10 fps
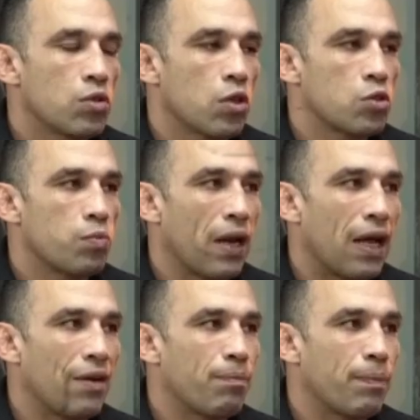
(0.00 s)
Puta nossa,
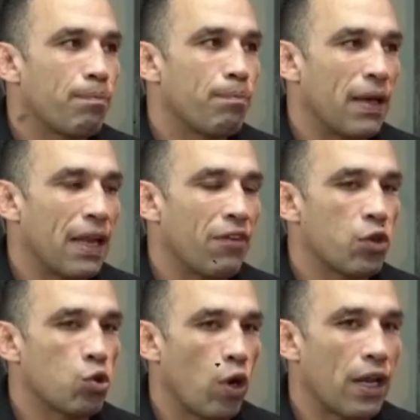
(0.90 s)
pra, pela
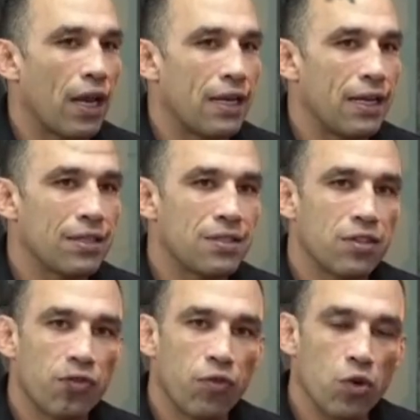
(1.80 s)
vitória ali,
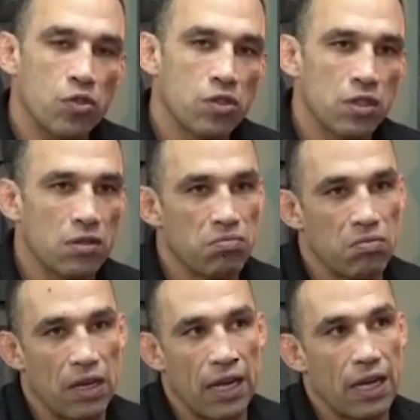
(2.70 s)
se fosse
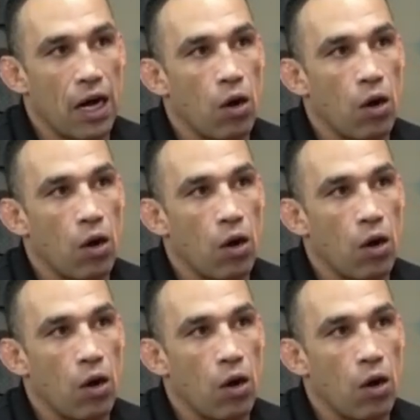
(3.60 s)
você tá legal.